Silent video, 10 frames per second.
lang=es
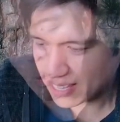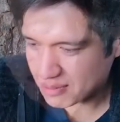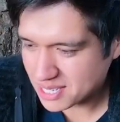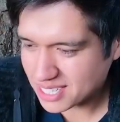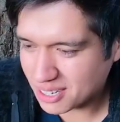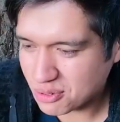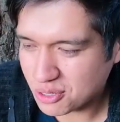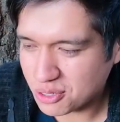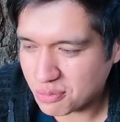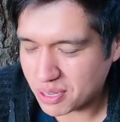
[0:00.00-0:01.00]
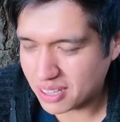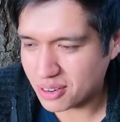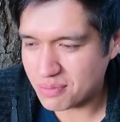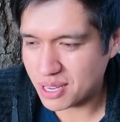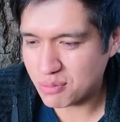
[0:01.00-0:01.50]
Tal vez algunos no puedan
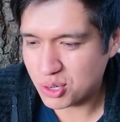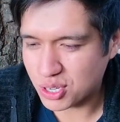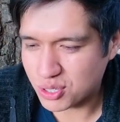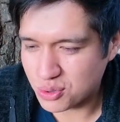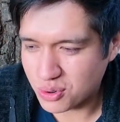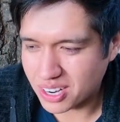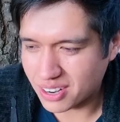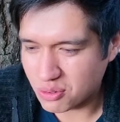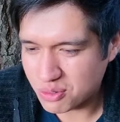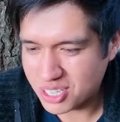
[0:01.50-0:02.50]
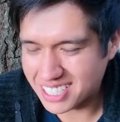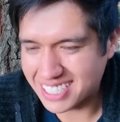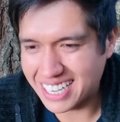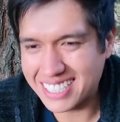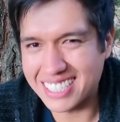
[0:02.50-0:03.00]
comer mucho azúcar o muchas
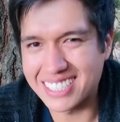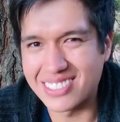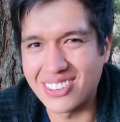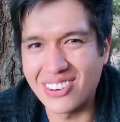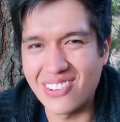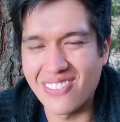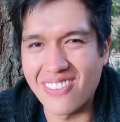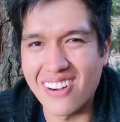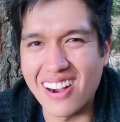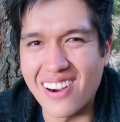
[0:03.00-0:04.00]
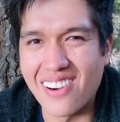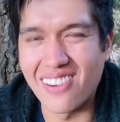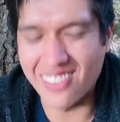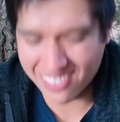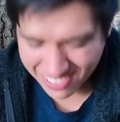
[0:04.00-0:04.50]
grasas, ¿no?
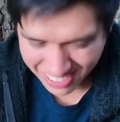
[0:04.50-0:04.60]
¡Wow!